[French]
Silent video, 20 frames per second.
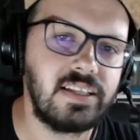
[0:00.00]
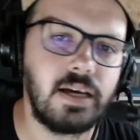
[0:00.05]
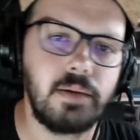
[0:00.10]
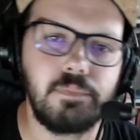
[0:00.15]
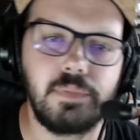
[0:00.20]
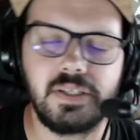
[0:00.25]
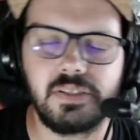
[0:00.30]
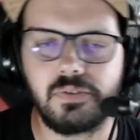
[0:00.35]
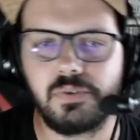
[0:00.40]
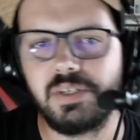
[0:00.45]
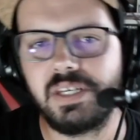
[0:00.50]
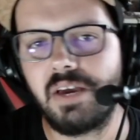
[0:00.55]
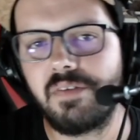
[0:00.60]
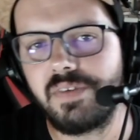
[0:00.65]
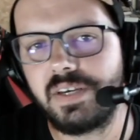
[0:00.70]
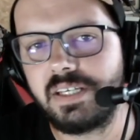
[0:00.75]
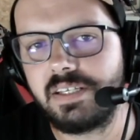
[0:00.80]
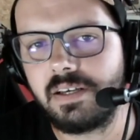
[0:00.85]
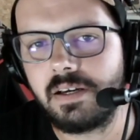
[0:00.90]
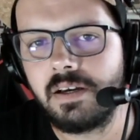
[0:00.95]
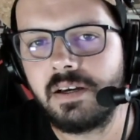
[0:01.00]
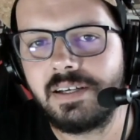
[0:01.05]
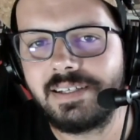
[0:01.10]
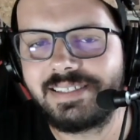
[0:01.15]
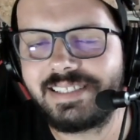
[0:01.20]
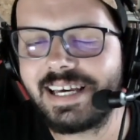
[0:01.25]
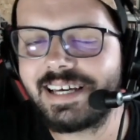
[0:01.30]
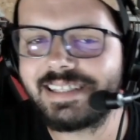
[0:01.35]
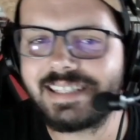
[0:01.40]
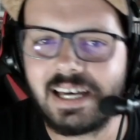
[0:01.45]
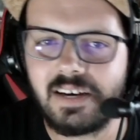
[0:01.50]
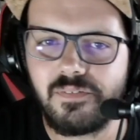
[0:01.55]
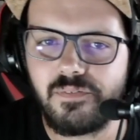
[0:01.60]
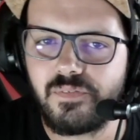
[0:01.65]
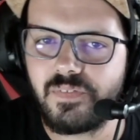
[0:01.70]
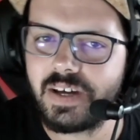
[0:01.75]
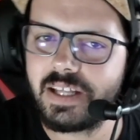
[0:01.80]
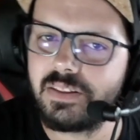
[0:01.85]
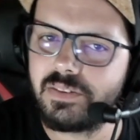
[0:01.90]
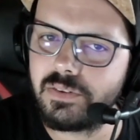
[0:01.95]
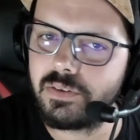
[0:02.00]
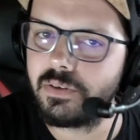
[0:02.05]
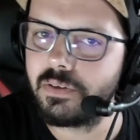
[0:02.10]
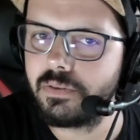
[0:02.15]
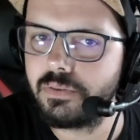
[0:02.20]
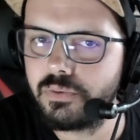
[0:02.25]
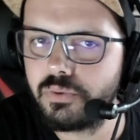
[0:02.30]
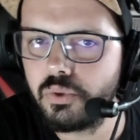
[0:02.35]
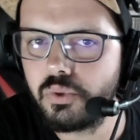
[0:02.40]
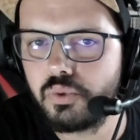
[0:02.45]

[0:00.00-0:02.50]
hein, parce qu'il y avait certains fans de